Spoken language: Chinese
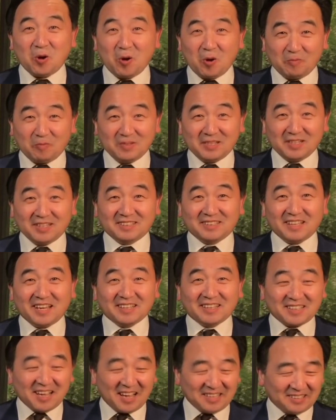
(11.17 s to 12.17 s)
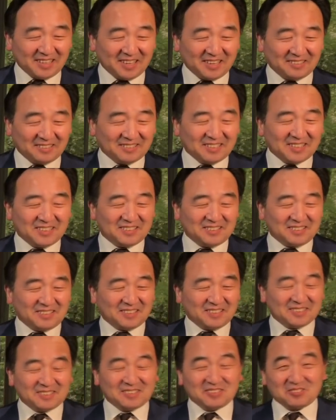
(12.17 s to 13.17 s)
我们这电影看电影这只
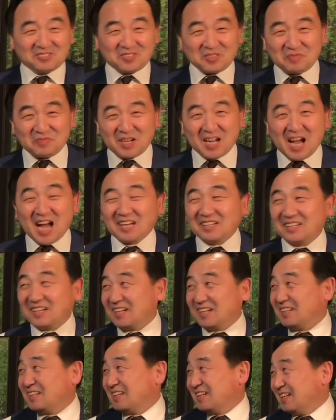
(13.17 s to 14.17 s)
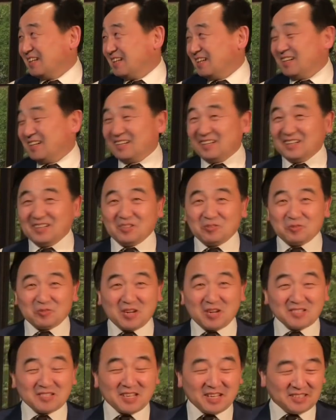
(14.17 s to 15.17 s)
能就这么看了。呃，我
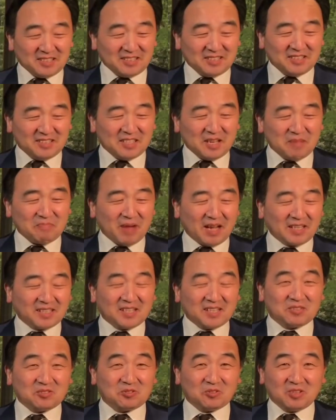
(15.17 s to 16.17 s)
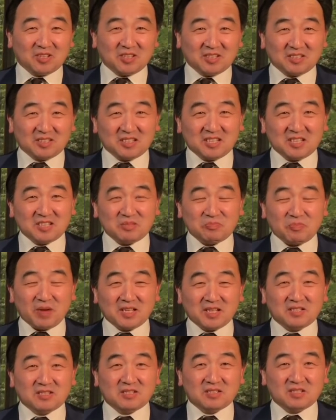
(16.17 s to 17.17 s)
刚才今天白天说了《
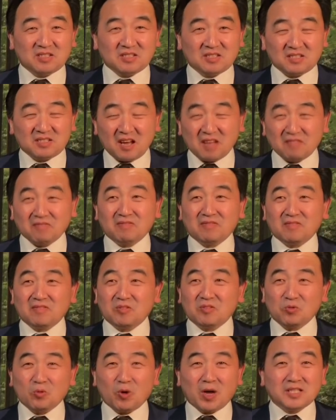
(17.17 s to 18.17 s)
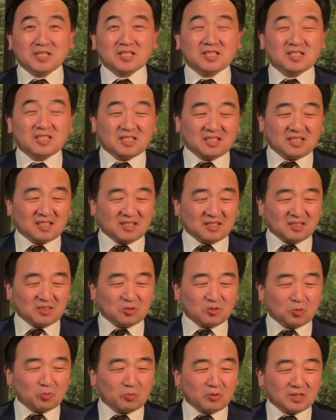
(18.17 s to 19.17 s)
Kingsman 三缘起》，
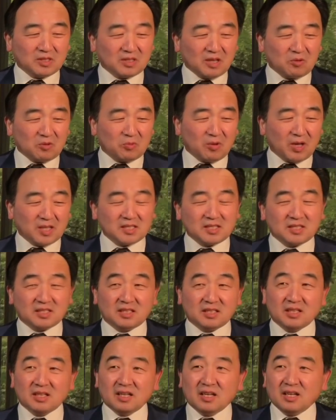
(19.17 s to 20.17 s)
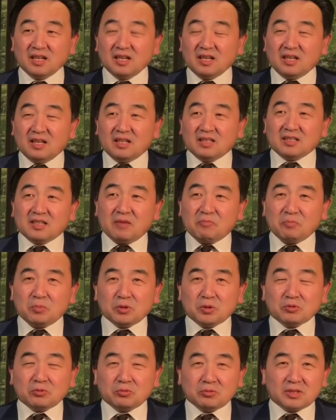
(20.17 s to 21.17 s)
中文叫《缘起》，它
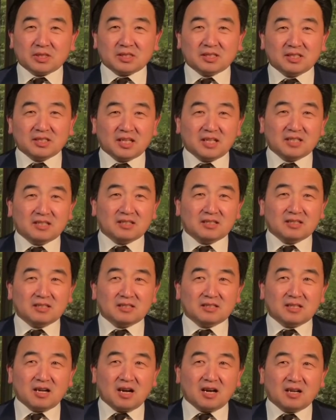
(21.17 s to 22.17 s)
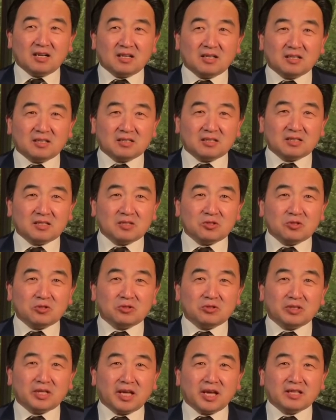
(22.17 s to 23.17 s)
播出的时间，呃，是
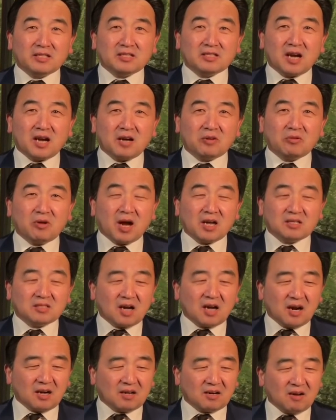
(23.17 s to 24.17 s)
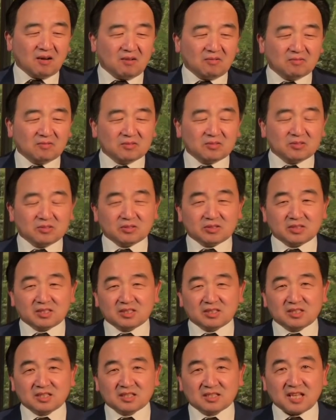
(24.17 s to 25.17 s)
去年十二月二十二号，就是
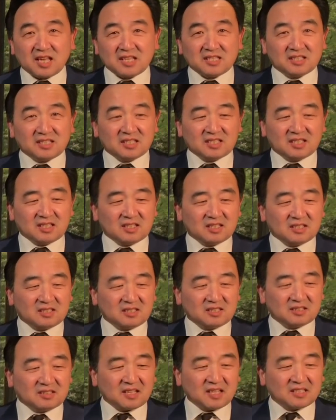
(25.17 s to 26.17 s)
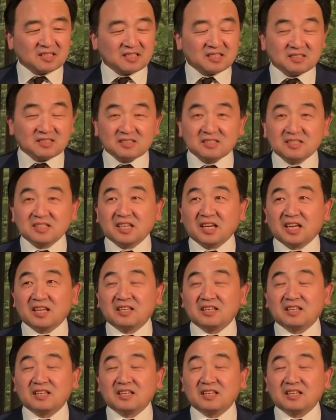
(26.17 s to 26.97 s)
圣诞节，圣诞节之前